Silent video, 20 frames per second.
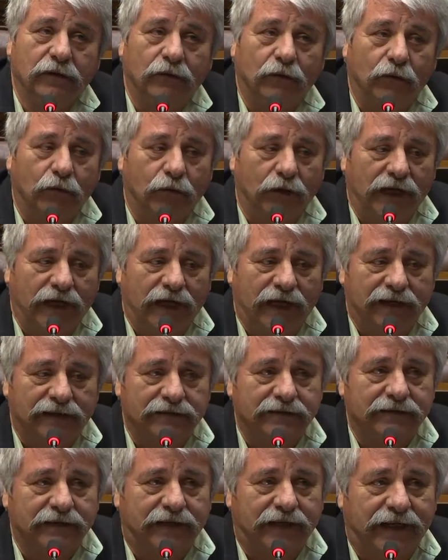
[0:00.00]

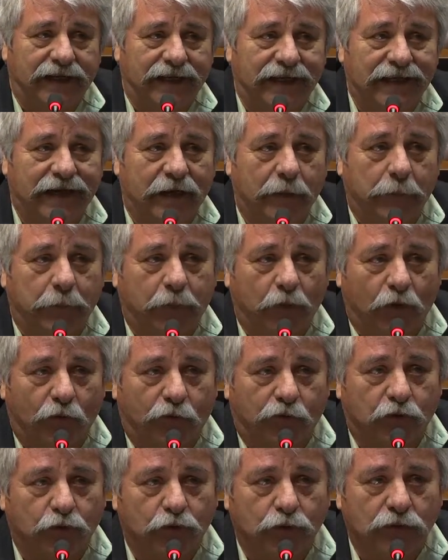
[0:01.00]
unas heridas
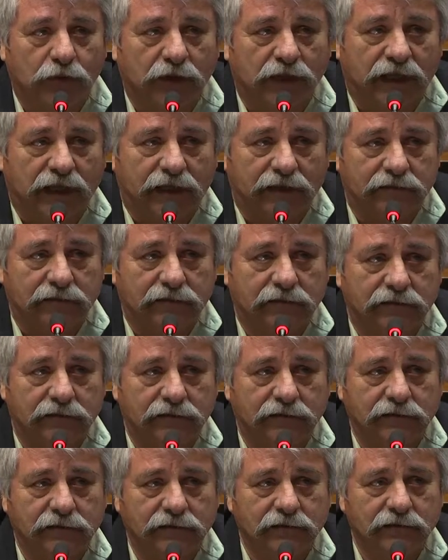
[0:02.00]

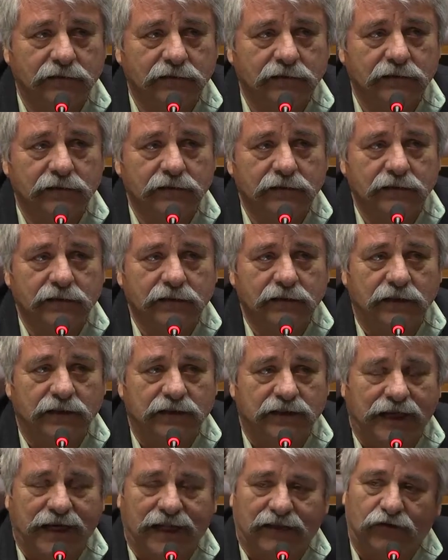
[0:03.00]
profundas
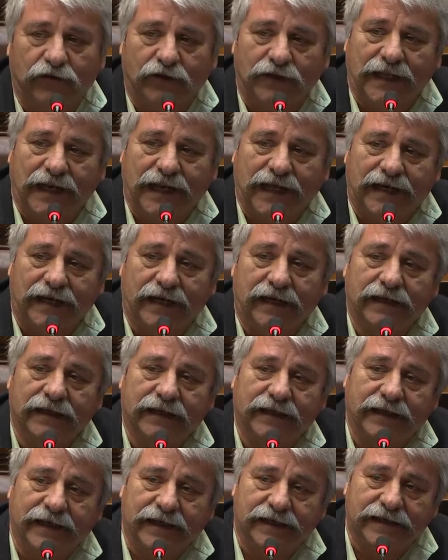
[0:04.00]
en relación a la
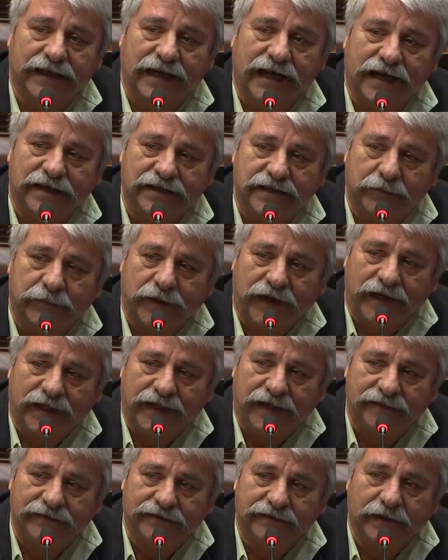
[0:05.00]
guerra de la Triple
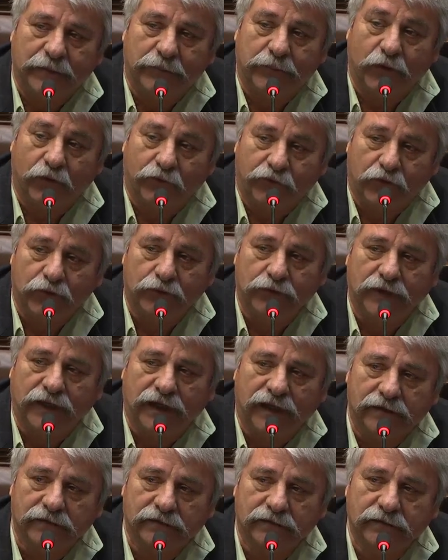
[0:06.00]
Alianza,
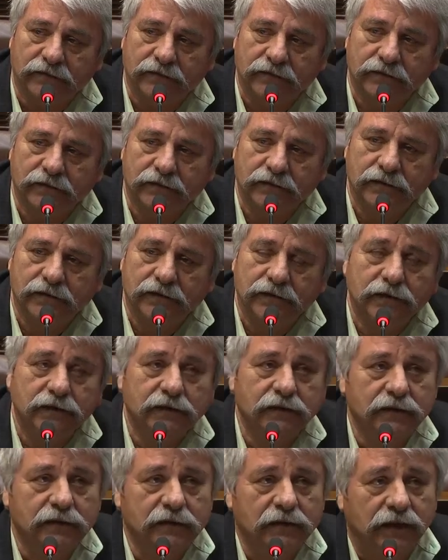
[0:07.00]
profundas.
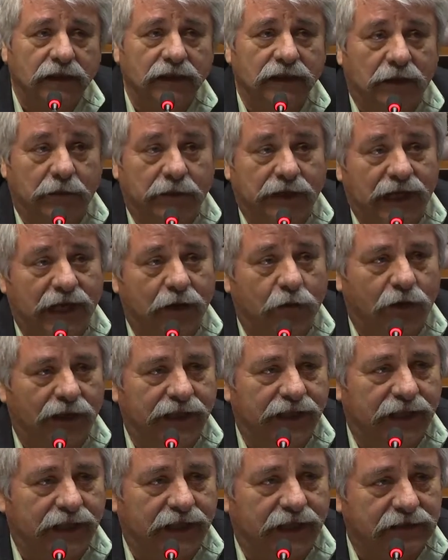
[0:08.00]
Y también hay un
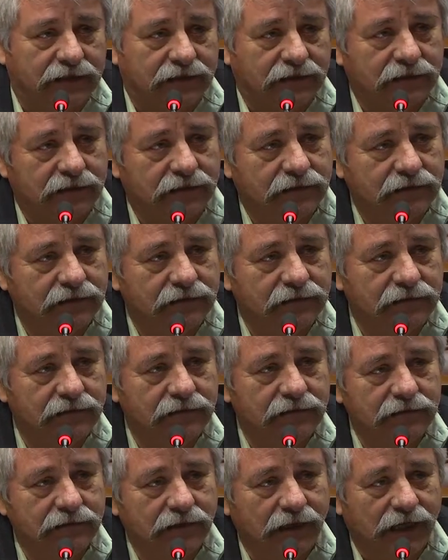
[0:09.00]
líder
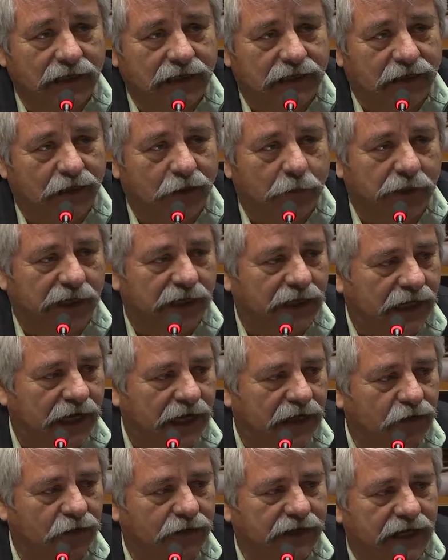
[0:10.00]

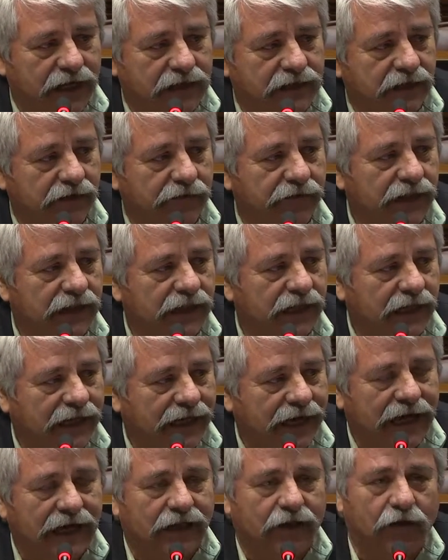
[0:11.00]
latinoamericano que ha
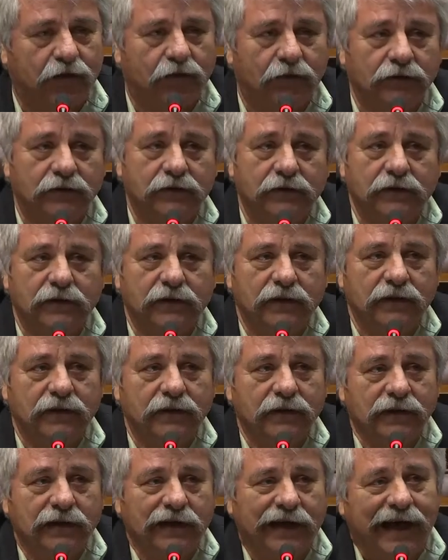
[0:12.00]
reivindicado
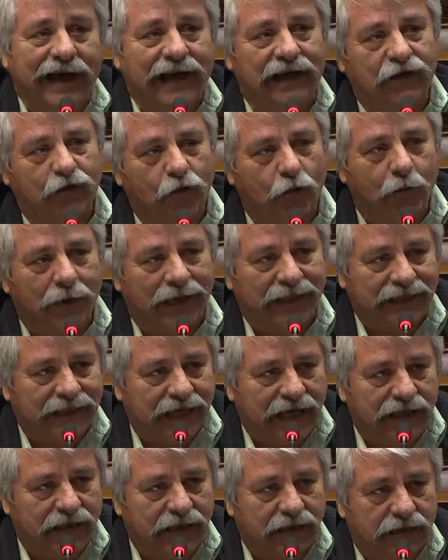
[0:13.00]
al
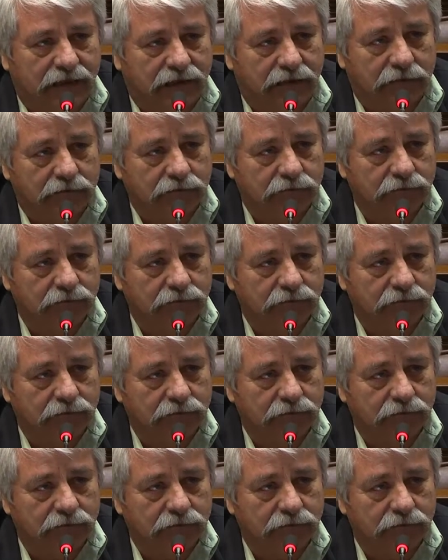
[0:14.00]
comandante